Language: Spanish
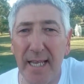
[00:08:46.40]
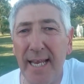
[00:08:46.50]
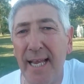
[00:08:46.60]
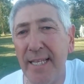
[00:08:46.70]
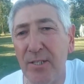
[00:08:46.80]

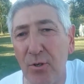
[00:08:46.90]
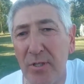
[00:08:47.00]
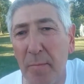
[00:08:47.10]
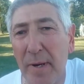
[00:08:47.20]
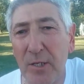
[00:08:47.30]
en la elección
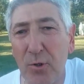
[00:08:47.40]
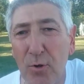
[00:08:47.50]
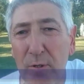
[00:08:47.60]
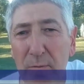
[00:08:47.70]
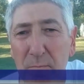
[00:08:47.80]
de
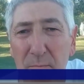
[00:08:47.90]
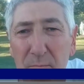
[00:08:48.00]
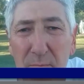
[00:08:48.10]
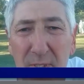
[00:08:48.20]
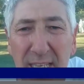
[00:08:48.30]
mayo
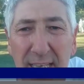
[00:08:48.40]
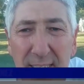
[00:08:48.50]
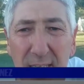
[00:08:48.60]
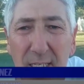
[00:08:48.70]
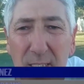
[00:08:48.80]

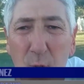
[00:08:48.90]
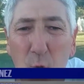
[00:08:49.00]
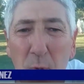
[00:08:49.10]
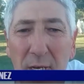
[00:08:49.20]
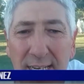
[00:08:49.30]
10 si
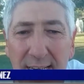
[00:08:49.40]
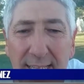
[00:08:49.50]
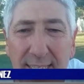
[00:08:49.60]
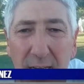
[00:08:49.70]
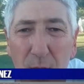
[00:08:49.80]
se hubieran
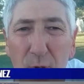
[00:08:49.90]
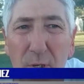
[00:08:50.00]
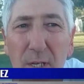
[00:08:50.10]
realizado.